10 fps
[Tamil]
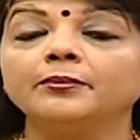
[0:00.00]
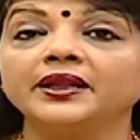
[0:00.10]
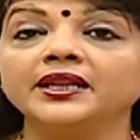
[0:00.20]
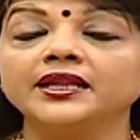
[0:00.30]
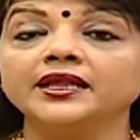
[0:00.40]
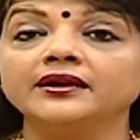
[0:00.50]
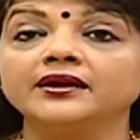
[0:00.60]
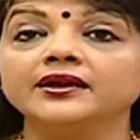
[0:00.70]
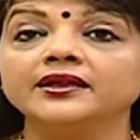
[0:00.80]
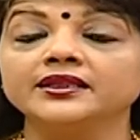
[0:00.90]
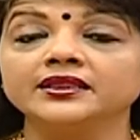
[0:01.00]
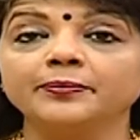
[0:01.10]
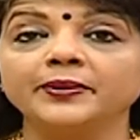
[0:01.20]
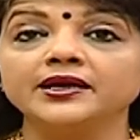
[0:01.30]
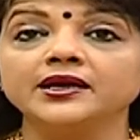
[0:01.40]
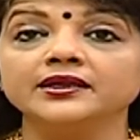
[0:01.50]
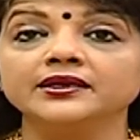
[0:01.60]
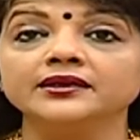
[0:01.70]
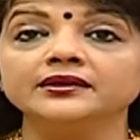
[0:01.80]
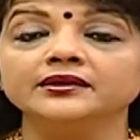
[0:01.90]
பல நேரங்களில் இந்த
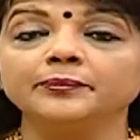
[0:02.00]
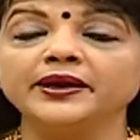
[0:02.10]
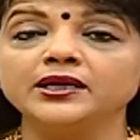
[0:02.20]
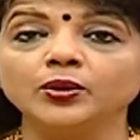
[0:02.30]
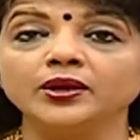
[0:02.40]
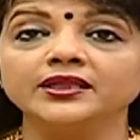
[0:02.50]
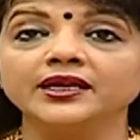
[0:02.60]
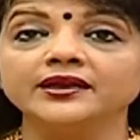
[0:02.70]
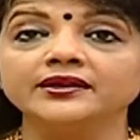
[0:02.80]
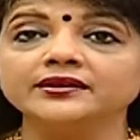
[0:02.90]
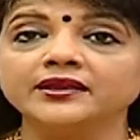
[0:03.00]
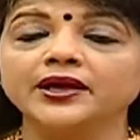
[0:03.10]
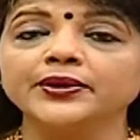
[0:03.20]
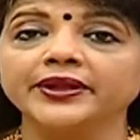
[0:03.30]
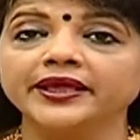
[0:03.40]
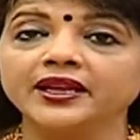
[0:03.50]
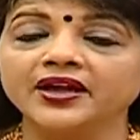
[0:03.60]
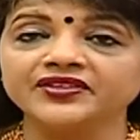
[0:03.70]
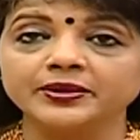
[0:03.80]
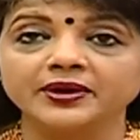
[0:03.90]
பெண்களுக்கு பெண் குழந்தைகளுக்கு தாயோட
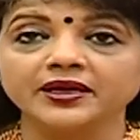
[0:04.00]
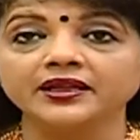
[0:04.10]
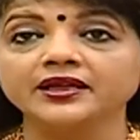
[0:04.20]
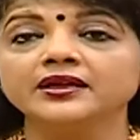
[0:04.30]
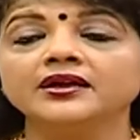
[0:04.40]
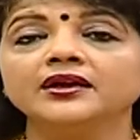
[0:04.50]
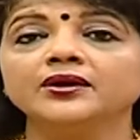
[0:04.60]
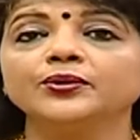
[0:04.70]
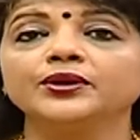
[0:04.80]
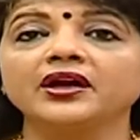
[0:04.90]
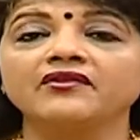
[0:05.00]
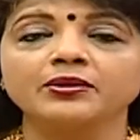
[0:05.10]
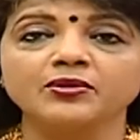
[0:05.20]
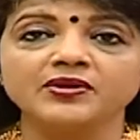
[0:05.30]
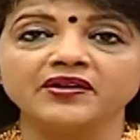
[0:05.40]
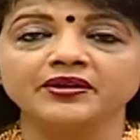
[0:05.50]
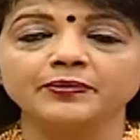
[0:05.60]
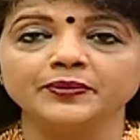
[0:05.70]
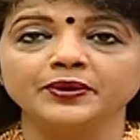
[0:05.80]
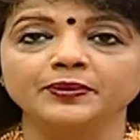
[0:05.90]
எல்லா விதமான ஒரு கவனமும்
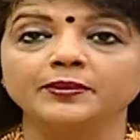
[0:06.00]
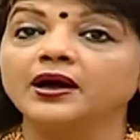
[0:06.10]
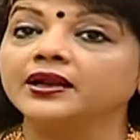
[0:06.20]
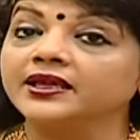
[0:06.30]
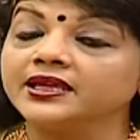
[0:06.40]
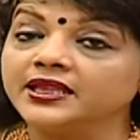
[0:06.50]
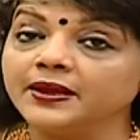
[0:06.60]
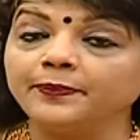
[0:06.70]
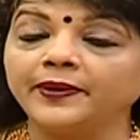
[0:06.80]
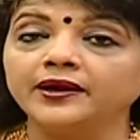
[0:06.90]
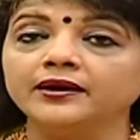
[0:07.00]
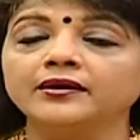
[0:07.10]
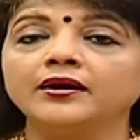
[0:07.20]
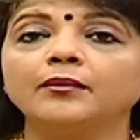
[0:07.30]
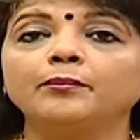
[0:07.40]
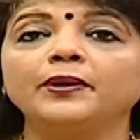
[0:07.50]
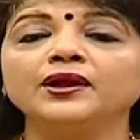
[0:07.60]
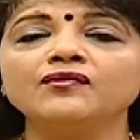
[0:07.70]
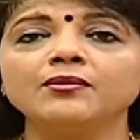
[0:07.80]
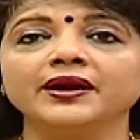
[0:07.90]
கவனப்பும் இருப்போம் ஆனால் இதே பெண்
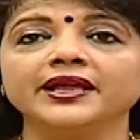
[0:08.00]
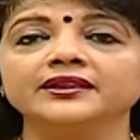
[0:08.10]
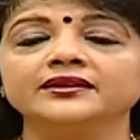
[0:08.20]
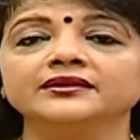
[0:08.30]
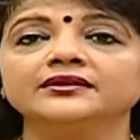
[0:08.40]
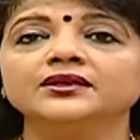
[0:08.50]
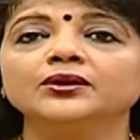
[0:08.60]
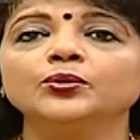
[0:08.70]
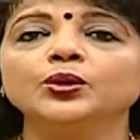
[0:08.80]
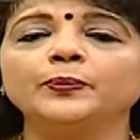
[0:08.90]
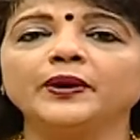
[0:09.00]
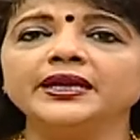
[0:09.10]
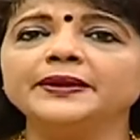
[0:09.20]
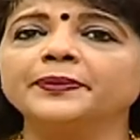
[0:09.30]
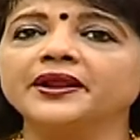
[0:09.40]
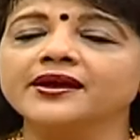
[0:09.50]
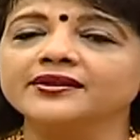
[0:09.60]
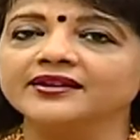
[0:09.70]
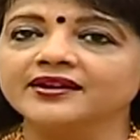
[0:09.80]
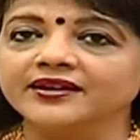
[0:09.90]
பருவமடைந்து ஒரு பள்ளி
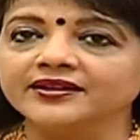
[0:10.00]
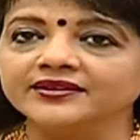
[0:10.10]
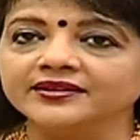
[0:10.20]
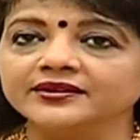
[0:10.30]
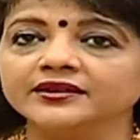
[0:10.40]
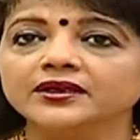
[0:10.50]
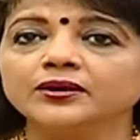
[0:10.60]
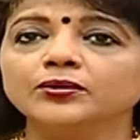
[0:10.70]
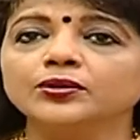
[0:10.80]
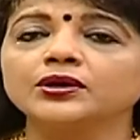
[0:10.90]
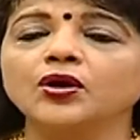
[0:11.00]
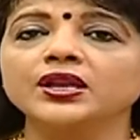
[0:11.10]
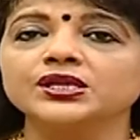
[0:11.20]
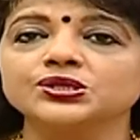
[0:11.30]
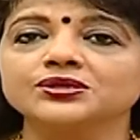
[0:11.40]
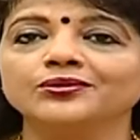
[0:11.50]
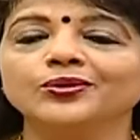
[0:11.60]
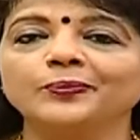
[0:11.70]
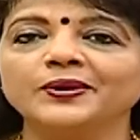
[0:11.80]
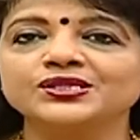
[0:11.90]
பிரயாணத்தை அடுத்து ஒரு காலேஜ்
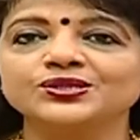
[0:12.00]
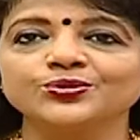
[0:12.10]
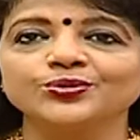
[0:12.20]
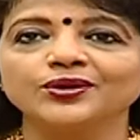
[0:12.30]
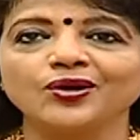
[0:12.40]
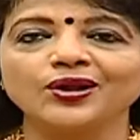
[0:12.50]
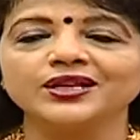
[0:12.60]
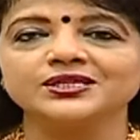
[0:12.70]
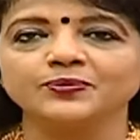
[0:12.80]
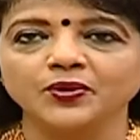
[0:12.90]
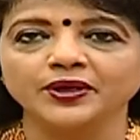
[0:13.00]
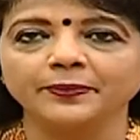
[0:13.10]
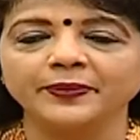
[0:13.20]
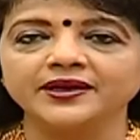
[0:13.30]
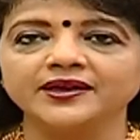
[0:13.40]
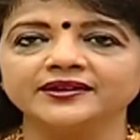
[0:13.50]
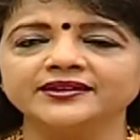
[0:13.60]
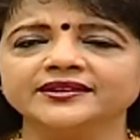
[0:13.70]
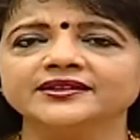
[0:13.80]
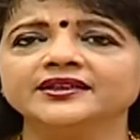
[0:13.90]
ஒரு ப்ளஸ் டூ காலேஜ் போகிற
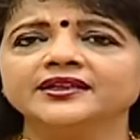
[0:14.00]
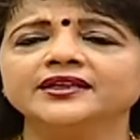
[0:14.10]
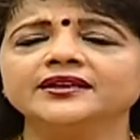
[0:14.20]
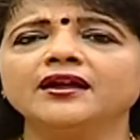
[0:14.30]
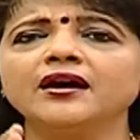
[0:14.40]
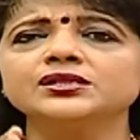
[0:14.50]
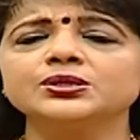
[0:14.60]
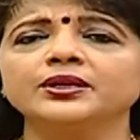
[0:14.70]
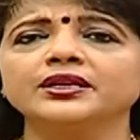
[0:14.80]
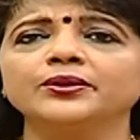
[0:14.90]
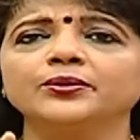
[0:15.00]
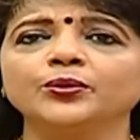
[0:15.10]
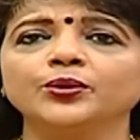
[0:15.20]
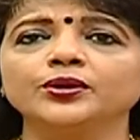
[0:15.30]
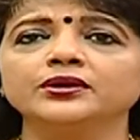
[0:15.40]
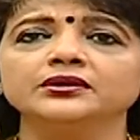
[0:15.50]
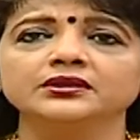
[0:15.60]
பெண்களுக்கு நான் சொல்கிற ஒரு